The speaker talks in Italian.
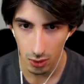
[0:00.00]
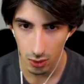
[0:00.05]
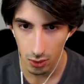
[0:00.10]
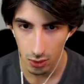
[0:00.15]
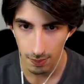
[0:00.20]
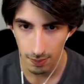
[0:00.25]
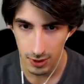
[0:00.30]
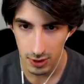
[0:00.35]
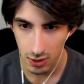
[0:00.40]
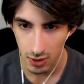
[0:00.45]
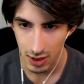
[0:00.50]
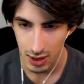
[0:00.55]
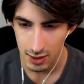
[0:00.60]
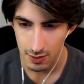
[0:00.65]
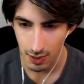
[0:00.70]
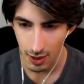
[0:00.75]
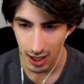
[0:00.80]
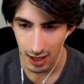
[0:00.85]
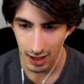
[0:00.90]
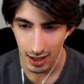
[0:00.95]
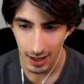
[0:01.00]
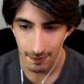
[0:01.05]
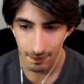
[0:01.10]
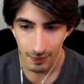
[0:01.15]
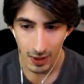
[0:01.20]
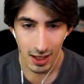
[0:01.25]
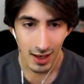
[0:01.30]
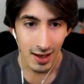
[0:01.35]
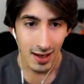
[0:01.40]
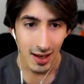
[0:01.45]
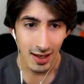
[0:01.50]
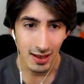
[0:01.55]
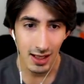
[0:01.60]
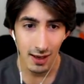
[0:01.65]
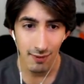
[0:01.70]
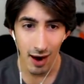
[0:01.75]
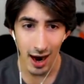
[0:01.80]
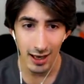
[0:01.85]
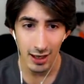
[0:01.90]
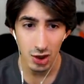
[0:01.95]
e lo colpisco alle spalle.
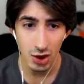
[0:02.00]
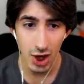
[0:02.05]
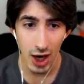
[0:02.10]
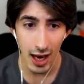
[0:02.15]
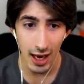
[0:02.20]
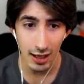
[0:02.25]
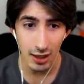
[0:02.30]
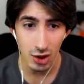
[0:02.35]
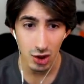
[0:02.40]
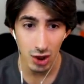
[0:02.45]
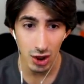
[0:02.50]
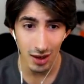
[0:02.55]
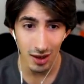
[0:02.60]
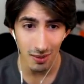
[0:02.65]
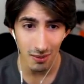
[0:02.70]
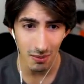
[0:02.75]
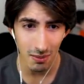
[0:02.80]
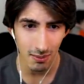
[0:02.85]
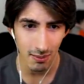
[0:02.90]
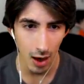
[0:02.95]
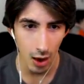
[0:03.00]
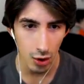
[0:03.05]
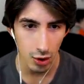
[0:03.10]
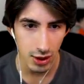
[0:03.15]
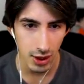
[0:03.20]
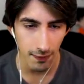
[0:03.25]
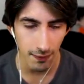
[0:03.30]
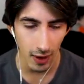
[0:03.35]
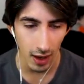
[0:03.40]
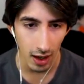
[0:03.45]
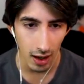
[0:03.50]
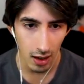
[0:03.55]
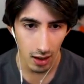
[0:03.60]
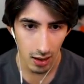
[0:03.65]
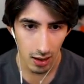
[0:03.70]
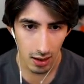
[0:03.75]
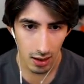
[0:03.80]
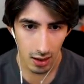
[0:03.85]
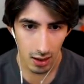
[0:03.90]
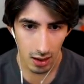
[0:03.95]
Divine Charge... Ma cosa fa?
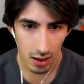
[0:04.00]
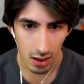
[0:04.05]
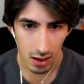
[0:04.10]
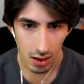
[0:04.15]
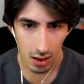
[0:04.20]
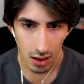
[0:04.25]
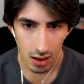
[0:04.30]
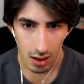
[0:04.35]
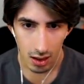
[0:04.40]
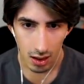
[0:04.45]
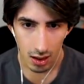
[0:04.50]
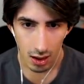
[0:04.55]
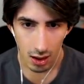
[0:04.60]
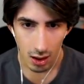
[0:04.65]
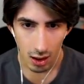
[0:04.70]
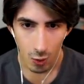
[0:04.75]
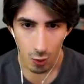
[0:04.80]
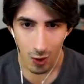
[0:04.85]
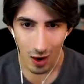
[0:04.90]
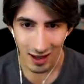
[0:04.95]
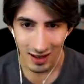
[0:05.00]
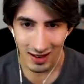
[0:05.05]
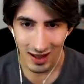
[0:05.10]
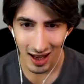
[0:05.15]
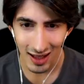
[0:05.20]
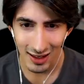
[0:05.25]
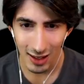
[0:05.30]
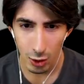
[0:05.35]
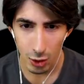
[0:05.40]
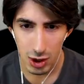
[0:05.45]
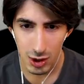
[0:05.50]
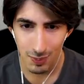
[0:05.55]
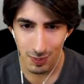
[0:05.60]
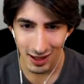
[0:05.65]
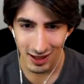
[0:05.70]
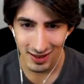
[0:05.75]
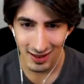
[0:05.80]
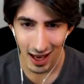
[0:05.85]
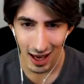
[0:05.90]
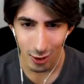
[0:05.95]
Guardate lo
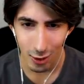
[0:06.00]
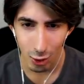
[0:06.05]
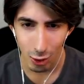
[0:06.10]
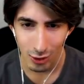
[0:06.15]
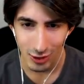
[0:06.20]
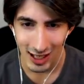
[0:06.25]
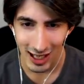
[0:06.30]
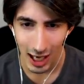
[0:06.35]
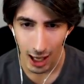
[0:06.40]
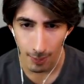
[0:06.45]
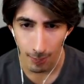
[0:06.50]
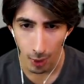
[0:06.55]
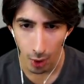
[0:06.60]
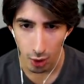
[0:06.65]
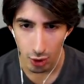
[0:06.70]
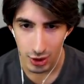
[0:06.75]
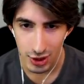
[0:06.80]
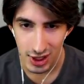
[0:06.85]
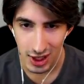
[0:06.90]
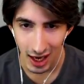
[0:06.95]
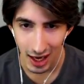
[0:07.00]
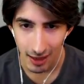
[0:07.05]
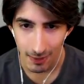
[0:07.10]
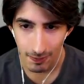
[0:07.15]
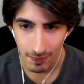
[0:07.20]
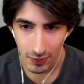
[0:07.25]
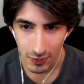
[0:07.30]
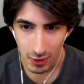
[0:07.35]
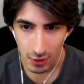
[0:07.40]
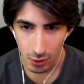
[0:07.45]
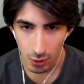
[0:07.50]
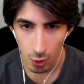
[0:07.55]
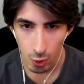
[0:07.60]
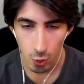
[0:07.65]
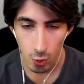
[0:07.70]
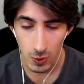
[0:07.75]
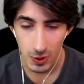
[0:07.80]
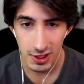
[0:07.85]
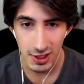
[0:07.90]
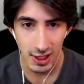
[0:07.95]
spettacolo della posa! Con
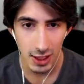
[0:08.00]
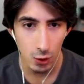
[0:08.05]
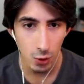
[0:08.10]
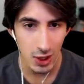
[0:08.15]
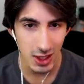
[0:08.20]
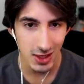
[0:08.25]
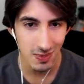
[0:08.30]
queste due